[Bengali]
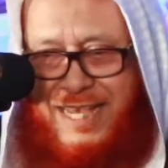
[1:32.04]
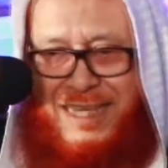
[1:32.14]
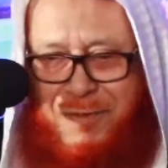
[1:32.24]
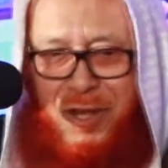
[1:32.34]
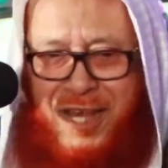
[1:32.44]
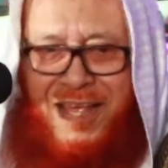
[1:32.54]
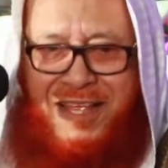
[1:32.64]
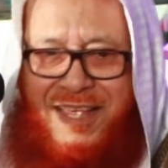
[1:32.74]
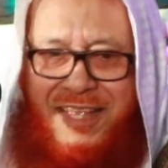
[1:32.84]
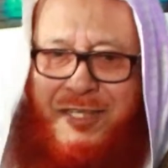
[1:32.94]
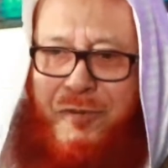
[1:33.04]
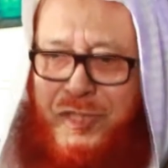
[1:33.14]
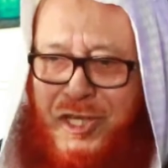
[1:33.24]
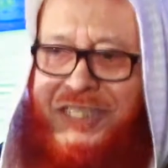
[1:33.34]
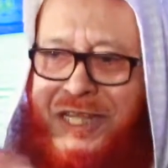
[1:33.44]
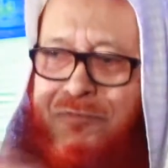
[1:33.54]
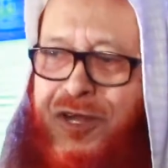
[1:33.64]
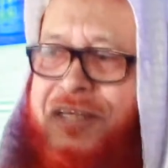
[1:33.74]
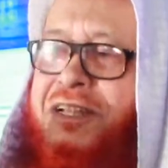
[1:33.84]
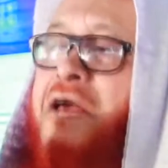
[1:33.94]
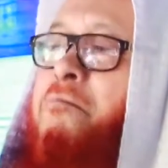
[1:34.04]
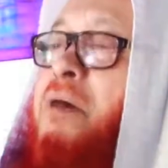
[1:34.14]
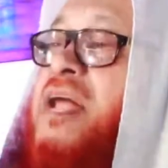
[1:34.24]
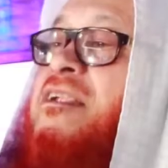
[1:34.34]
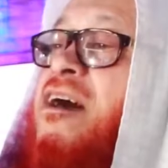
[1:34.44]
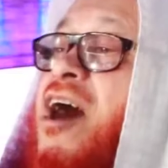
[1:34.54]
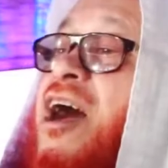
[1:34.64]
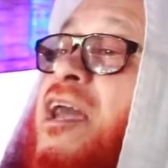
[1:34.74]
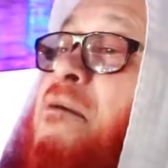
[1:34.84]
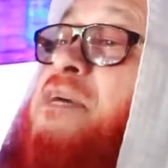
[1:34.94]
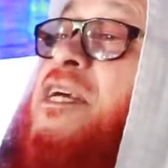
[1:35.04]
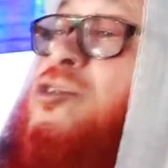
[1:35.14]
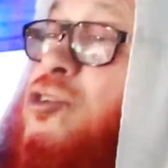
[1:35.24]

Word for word: সে কি বলে নবী সালাম বলেন মান কালা বিহি